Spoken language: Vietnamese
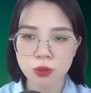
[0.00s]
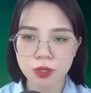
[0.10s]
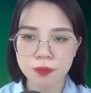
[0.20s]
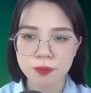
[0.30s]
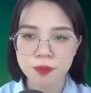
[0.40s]

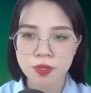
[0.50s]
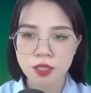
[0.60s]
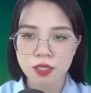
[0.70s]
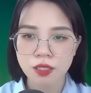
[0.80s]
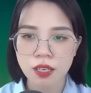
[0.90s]
tôi.
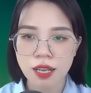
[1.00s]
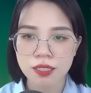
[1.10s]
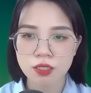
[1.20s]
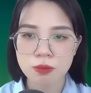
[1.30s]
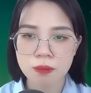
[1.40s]
Thế
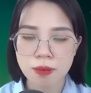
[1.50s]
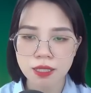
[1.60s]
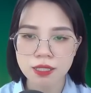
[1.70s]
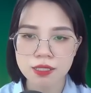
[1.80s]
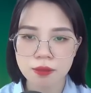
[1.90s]
là tôi bị
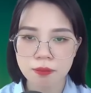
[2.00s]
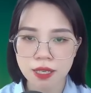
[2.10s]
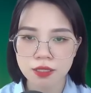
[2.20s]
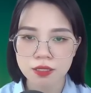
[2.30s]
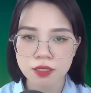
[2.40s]
bắt đi xem
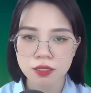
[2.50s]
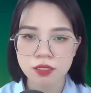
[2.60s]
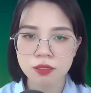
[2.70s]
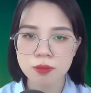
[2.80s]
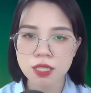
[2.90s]
mắt,
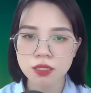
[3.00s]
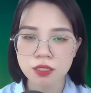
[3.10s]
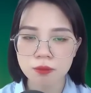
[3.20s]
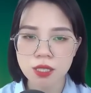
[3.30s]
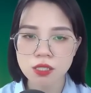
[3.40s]
từng bước
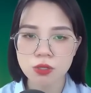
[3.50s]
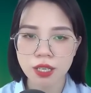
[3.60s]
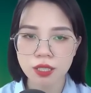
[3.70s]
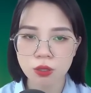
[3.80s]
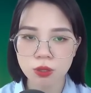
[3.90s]
từng bước rồi
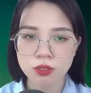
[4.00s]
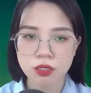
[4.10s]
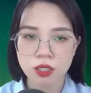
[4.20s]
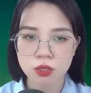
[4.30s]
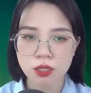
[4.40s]
kết hôn,
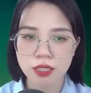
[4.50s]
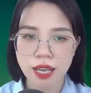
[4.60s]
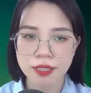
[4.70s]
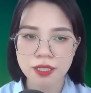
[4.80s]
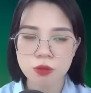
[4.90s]
thoát
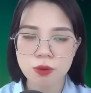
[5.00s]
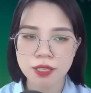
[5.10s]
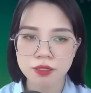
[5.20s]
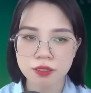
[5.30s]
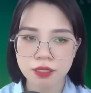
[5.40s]
cài đã
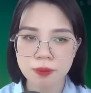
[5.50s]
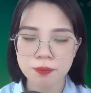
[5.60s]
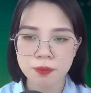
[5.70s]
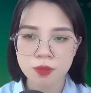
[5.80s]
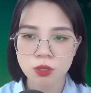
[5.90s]
qua nửa
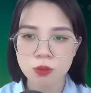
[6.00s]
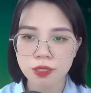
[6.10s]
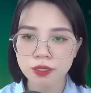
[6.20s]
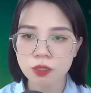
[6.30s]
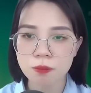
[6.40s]
năm, tôi
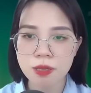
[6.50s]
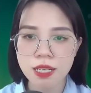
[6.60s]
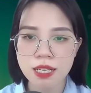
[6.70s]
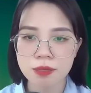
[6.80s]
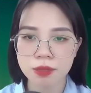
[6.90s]
vẫn không
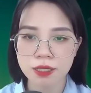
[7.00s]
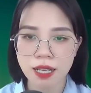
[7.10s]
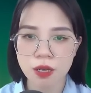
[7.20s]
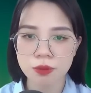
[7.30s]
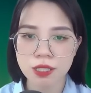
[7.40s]
biết làm thế
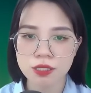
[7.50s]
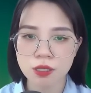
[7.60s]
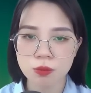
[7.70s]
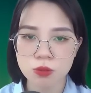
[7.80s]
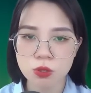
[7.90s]
nào để
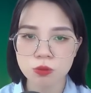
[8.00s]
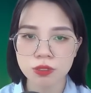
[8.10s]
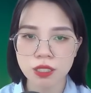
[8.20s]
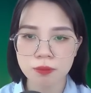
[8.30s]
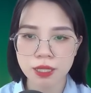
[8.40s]
sống chung
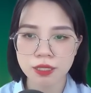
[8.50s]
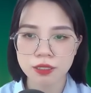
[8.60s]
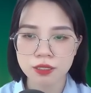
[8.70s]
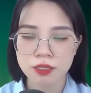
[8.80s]
với Thẩm Đình.